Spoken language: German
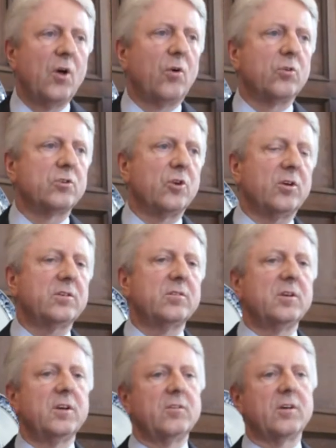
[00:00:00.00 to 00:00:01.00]
Und
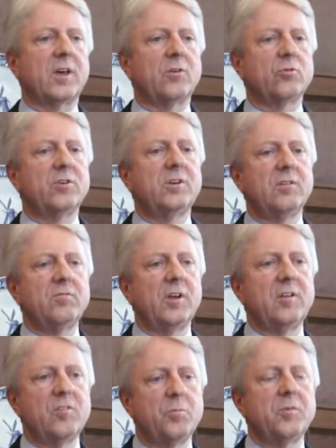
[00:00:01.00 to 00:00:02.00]
dort rekrutieren wir
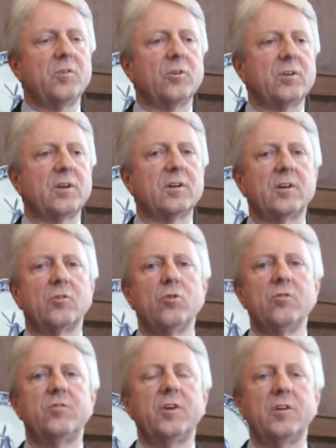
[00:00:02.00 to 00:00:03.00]
insbesondere den
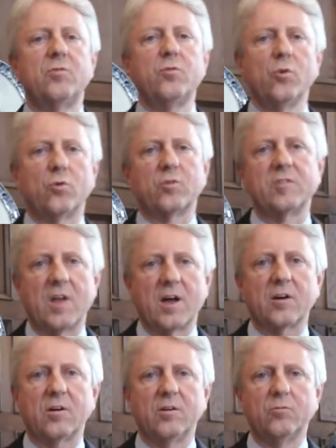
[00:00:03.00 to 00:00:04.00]
künftigen
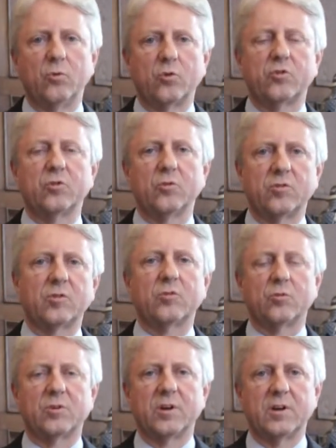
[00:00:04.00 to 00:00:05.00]
Führungsnachwuchs unseres
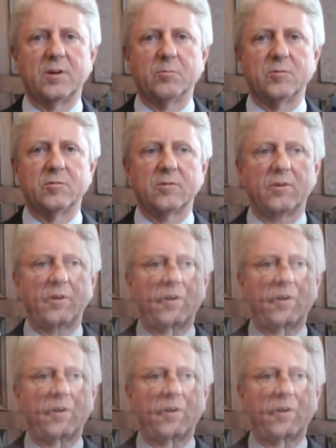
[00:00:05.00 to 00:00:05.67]
Unternehmens.